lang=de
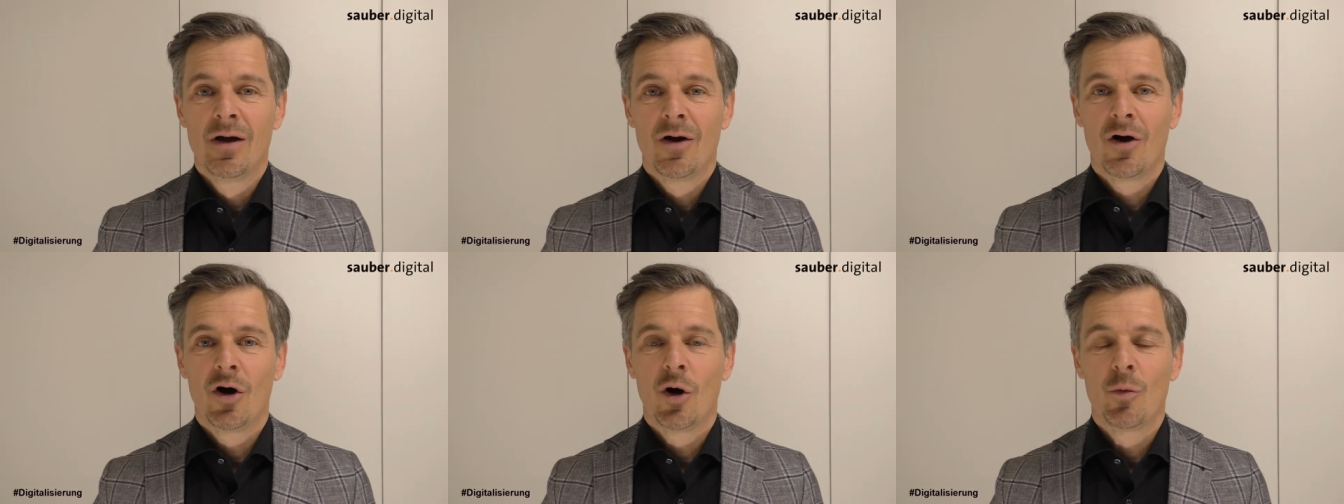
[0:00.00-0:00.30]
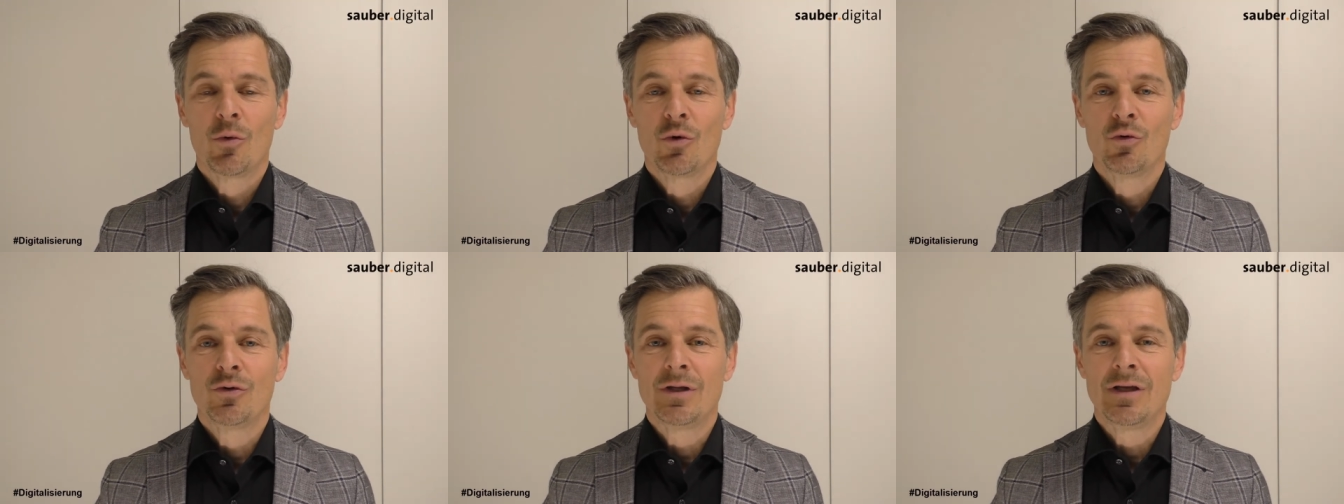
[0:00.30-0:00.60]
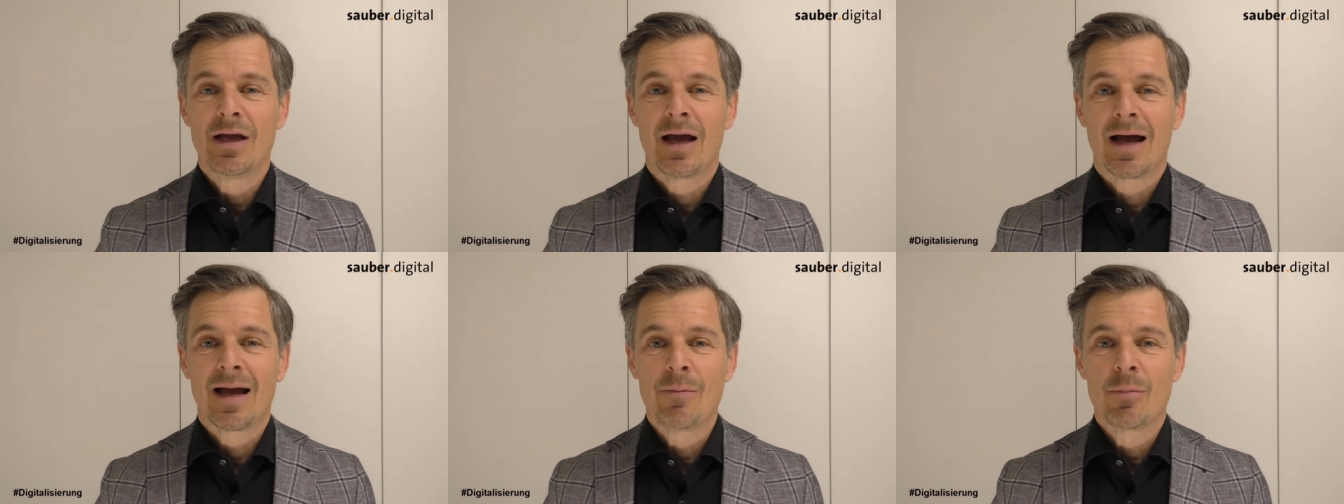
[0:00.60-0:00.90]
haben und
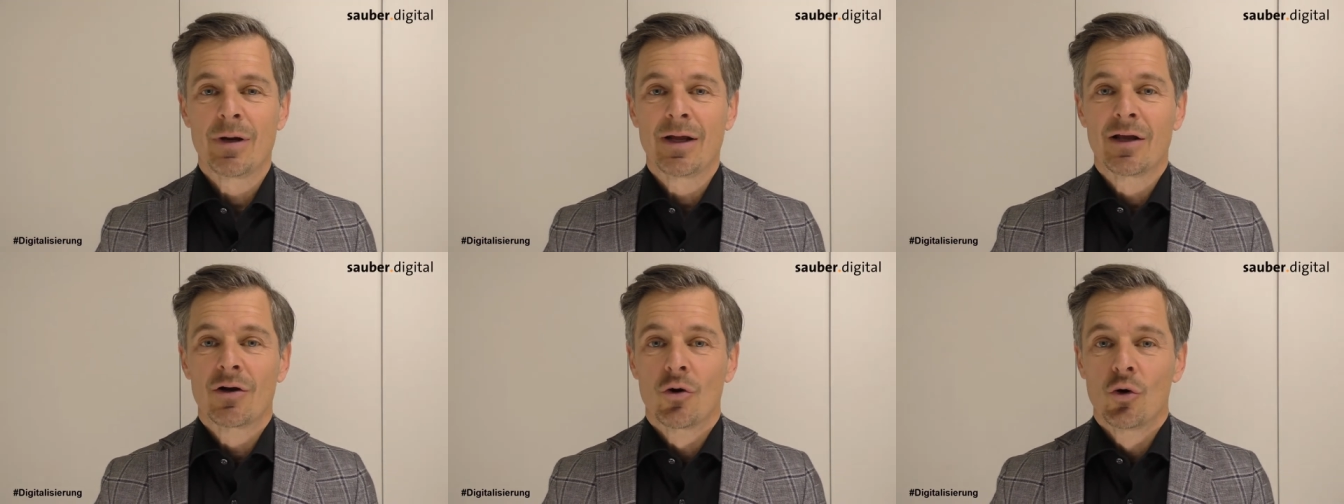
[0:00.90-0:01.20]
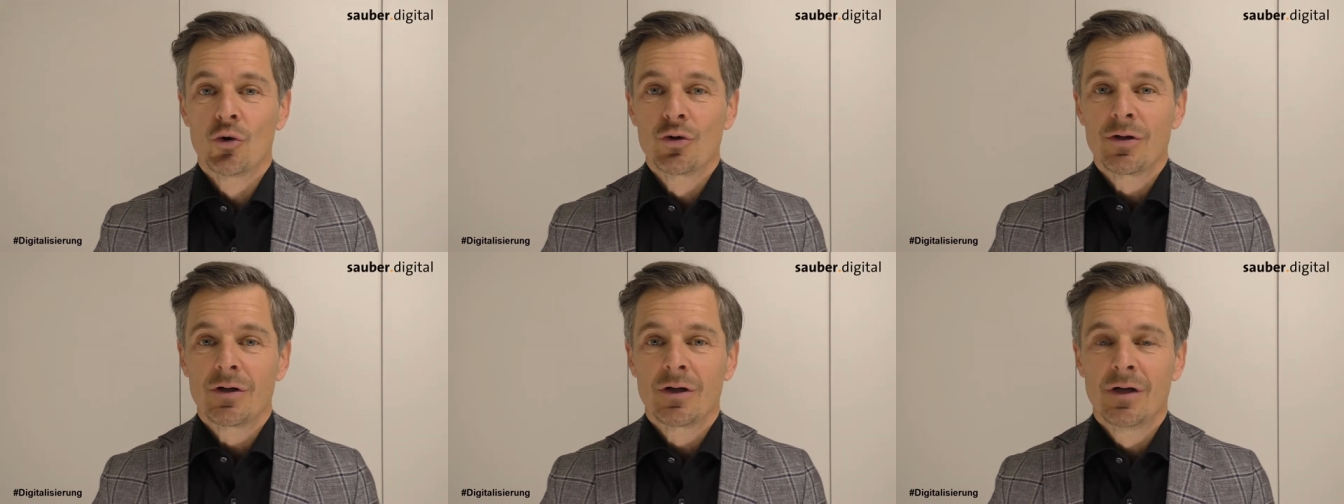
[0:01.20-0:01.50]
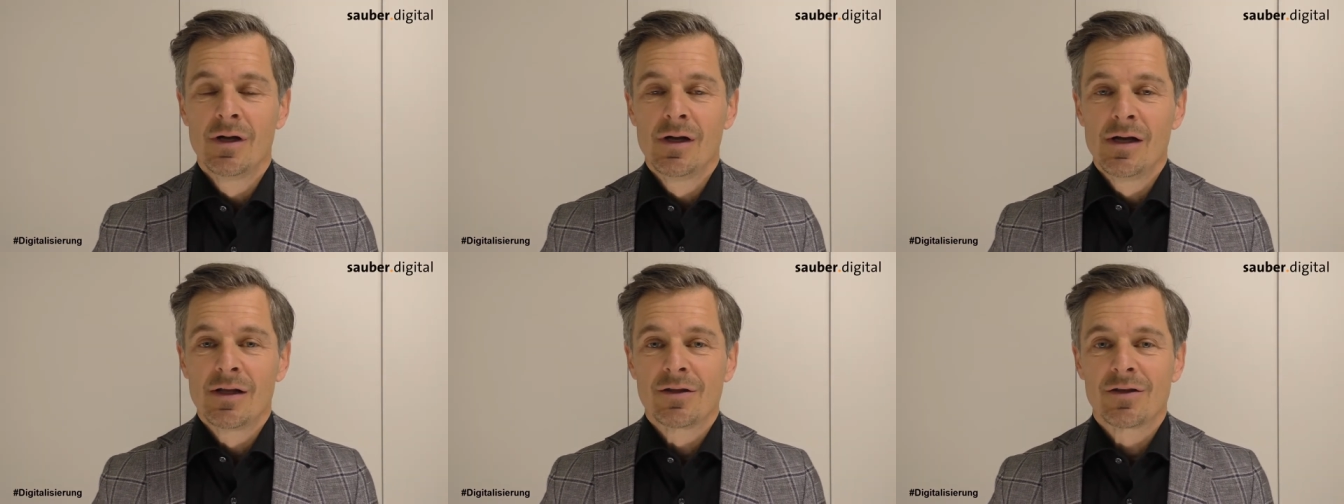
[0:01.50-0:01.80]
die einbringen oder
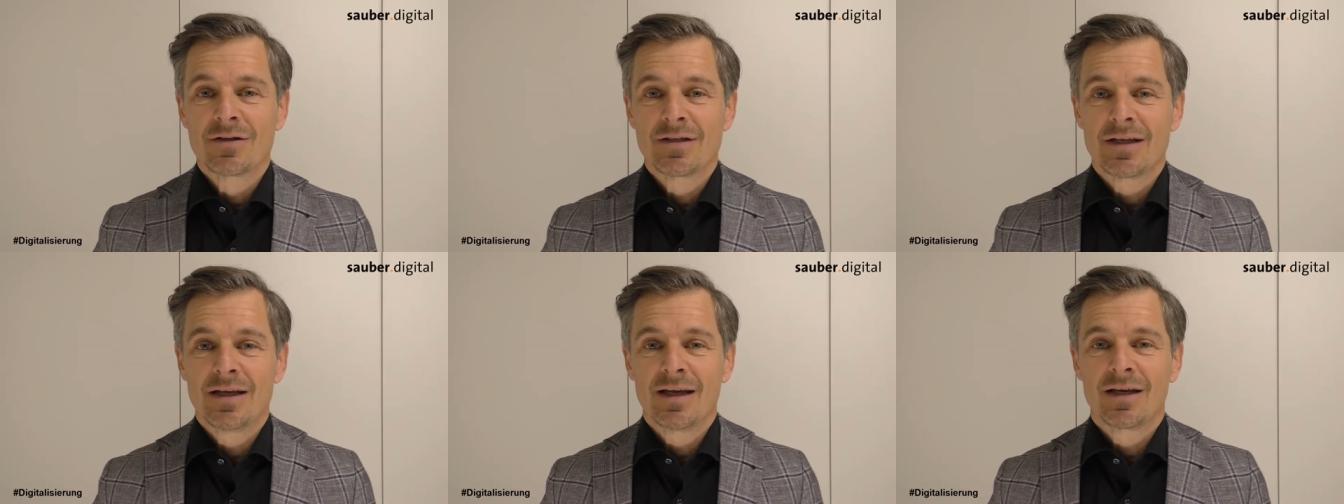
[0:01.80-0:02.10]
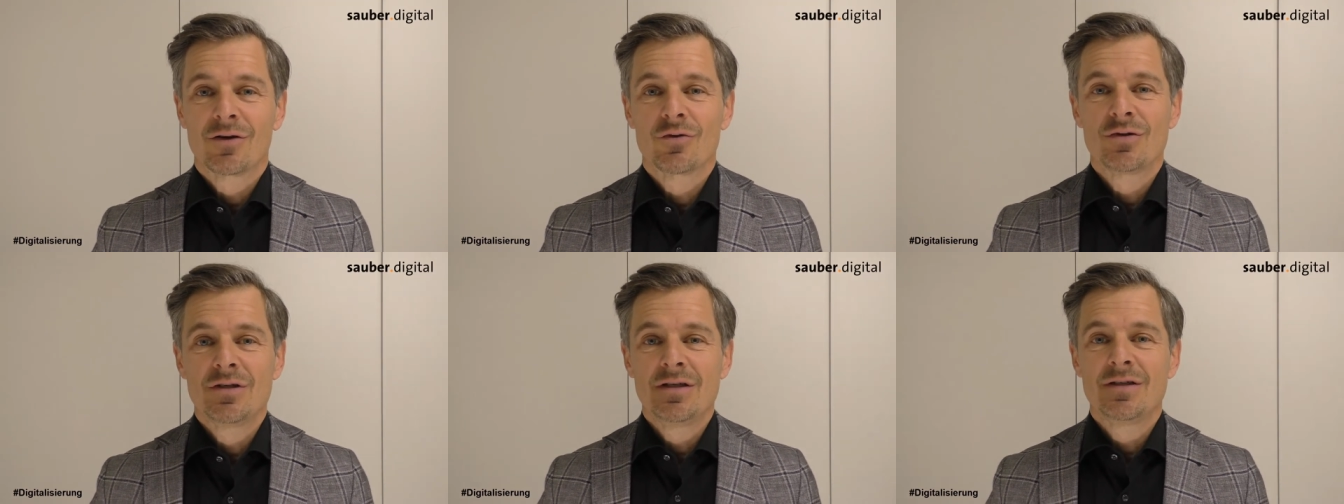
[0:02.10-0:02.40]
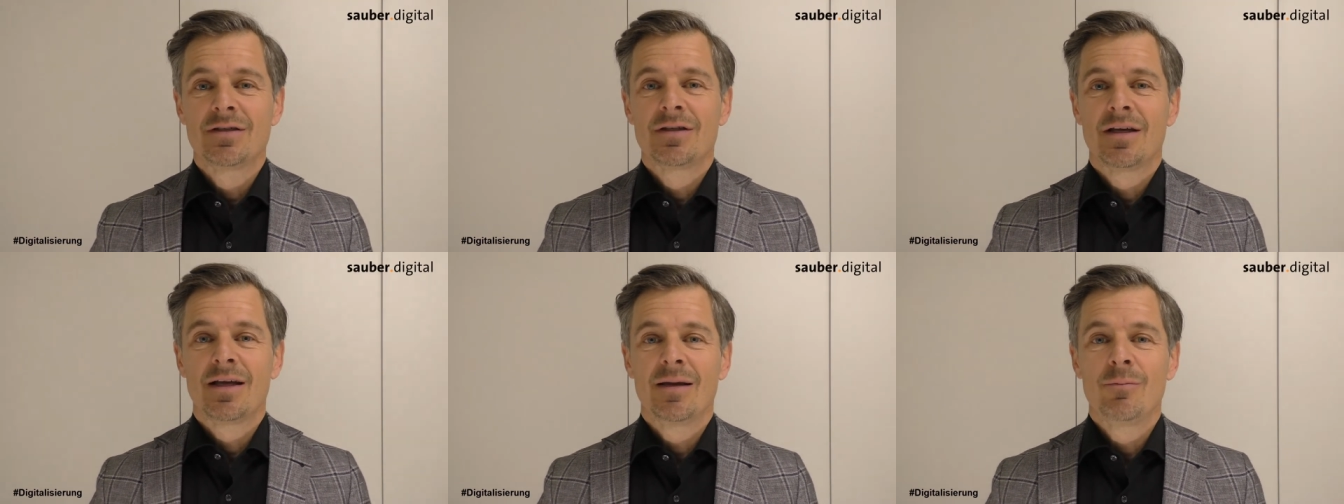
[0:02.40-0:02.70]
das
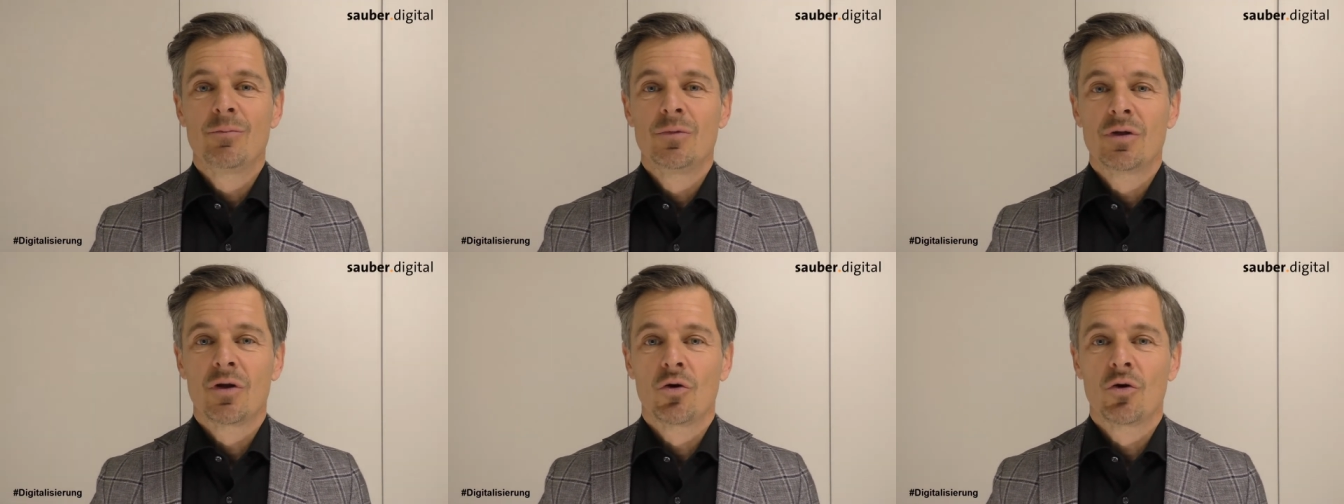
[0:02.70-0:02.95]
Ökosystem